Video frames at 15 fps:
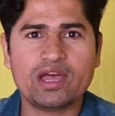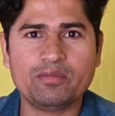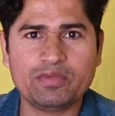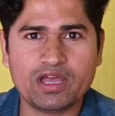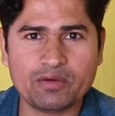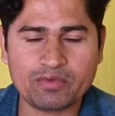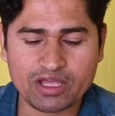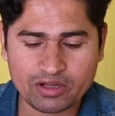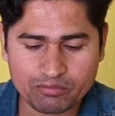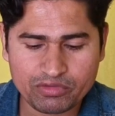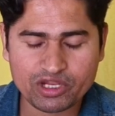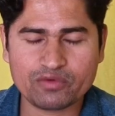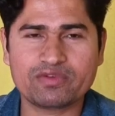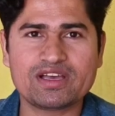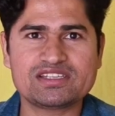यहाँ पे हमारा
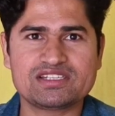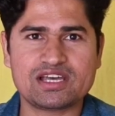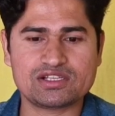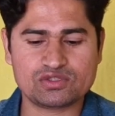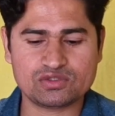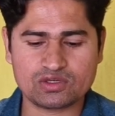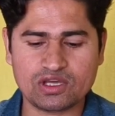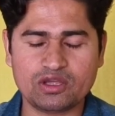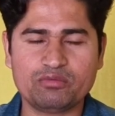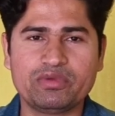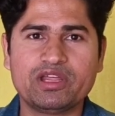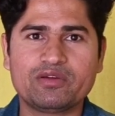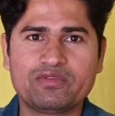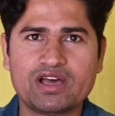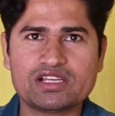ब्रेकफास्ट आ चुका है
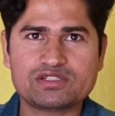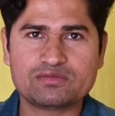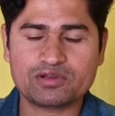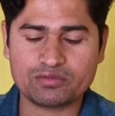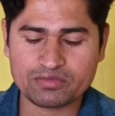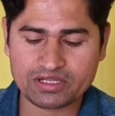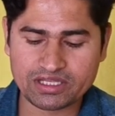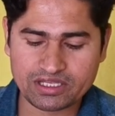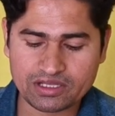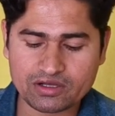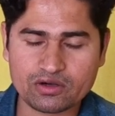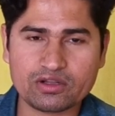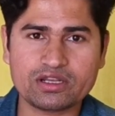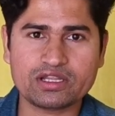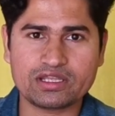ब्रेकफास्ट में हमने
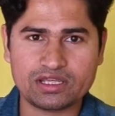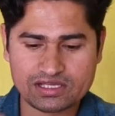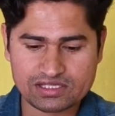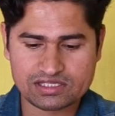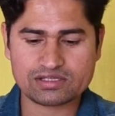ये ऑर्डर किया